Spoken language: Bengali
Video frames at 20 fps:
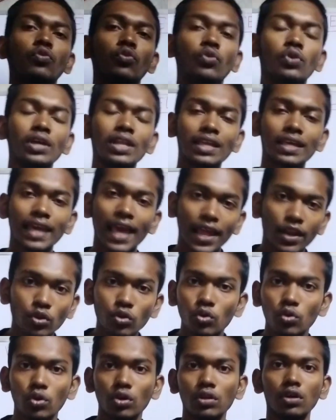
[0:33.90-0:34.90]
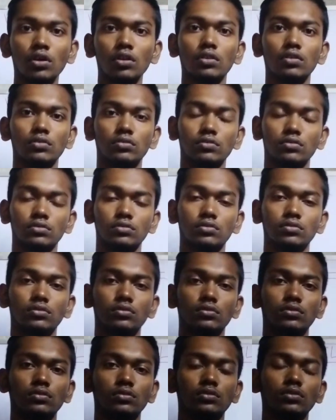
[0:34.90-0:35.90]
হুইল কেন গোল হলো
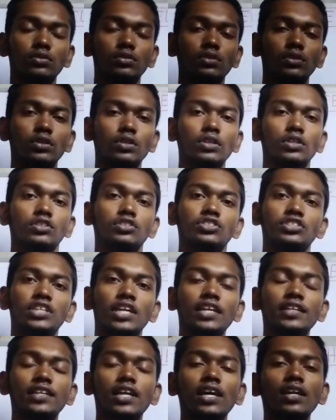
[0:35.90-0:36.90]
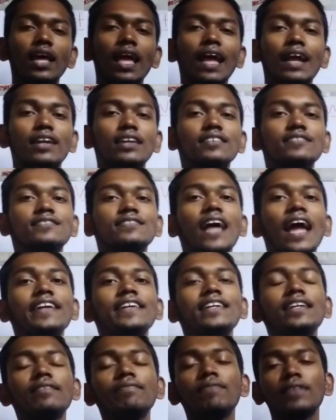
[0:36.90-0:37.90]
সেটার একটা
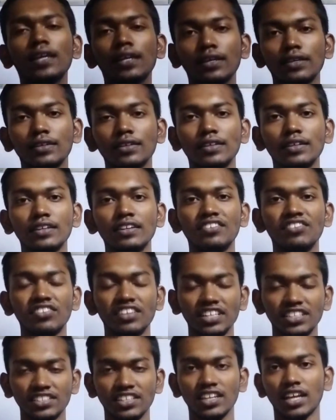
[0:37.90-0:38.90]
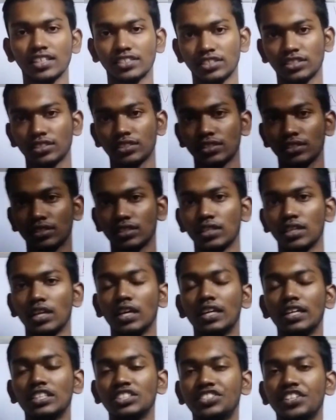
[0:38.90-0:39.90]
সাইন্টিফিক রিজন আছে
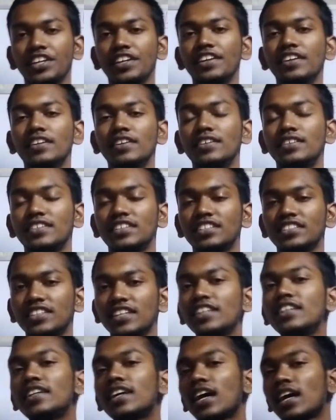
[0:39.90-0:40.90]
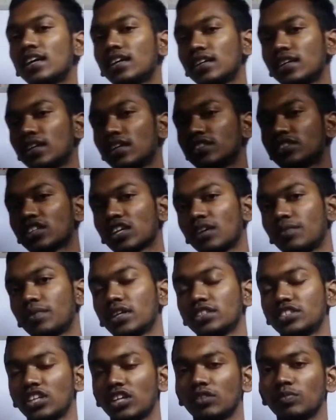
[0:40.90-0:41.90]
সেই রিজনটা আজকে
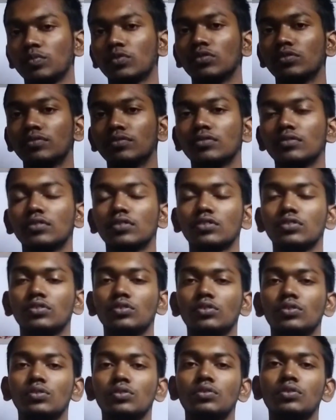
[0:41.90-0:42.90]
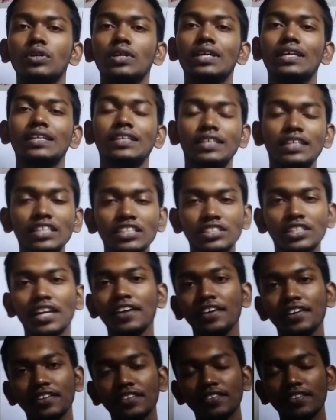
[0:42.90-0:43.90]
আমরা জানব তো কি
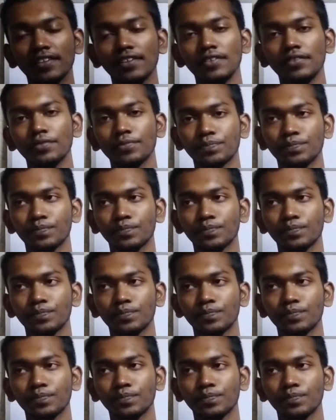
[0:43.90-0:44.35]
সেই রিজন